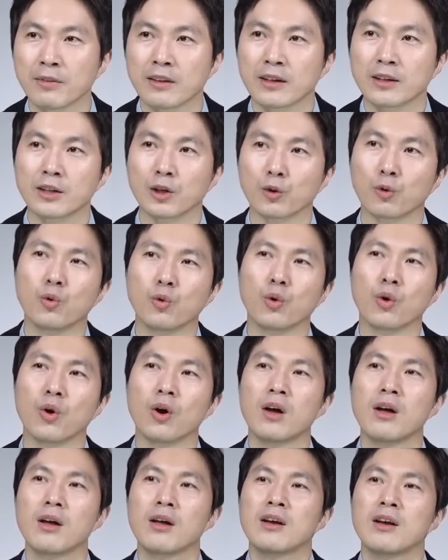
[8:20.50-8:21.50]
그리고
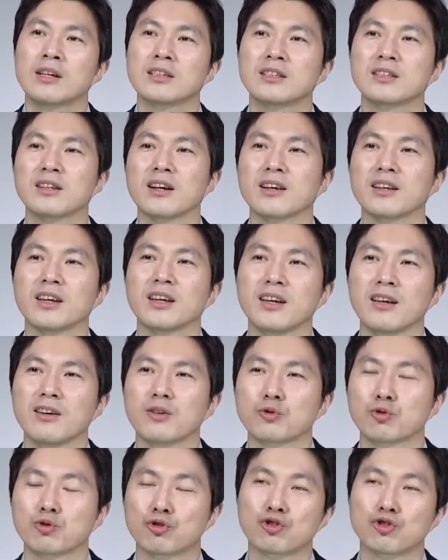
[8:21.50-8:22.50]
시장이
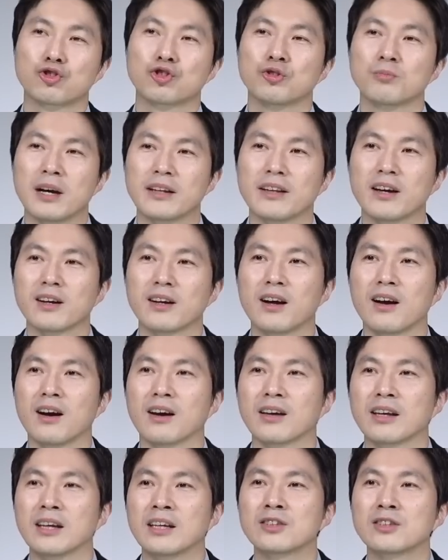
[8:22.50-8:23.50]

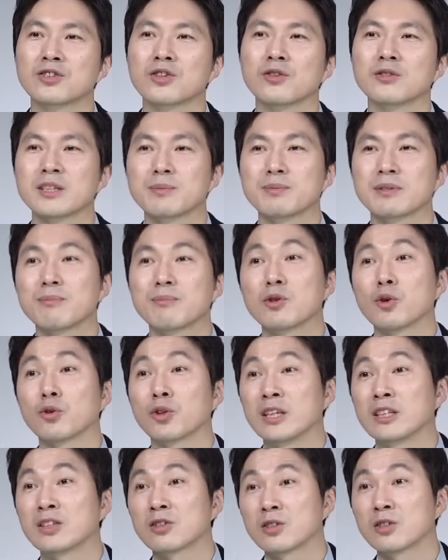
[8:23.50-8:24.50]
주춤하다가 이천십삼 년,
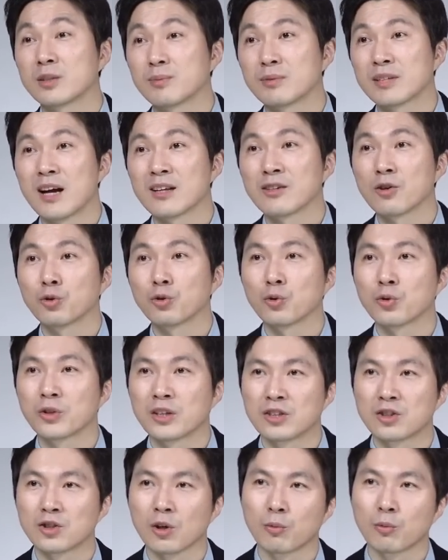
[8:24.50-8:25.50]
이천십사 년도를
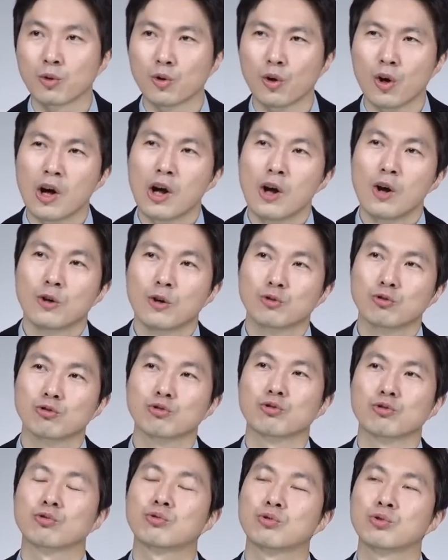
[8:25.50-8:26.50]
기점으로
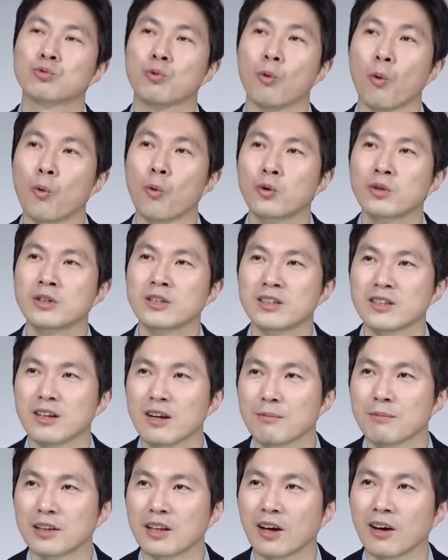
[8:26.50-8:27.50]
쭉쭉쭉 오르기
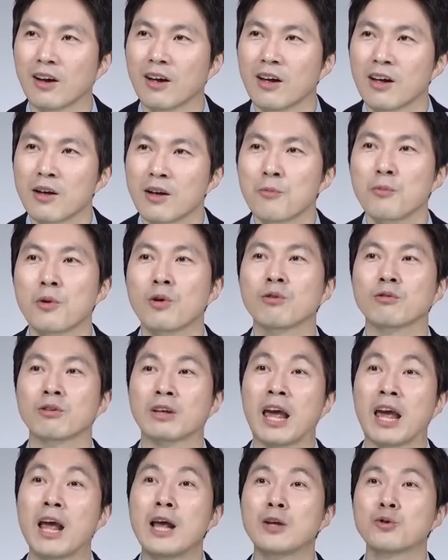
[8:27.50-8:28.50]
시작합니다. 그러면
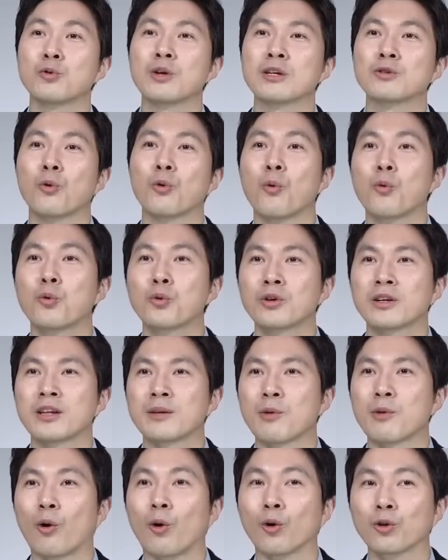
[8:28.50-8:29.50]
계속해서 오르게
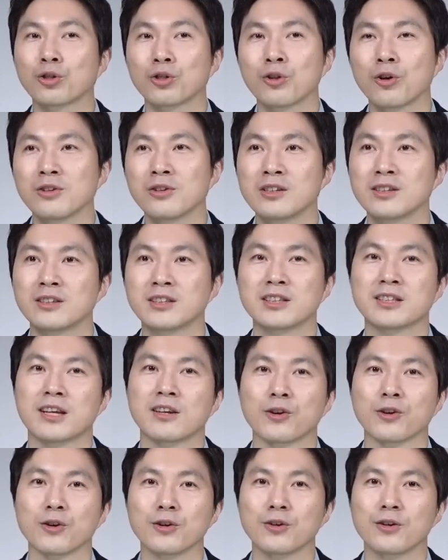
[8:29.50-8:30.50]
되면 어떤 일들이
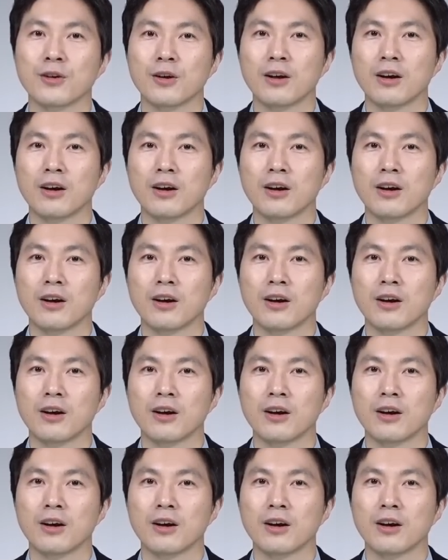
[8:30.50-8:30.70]
생겨요?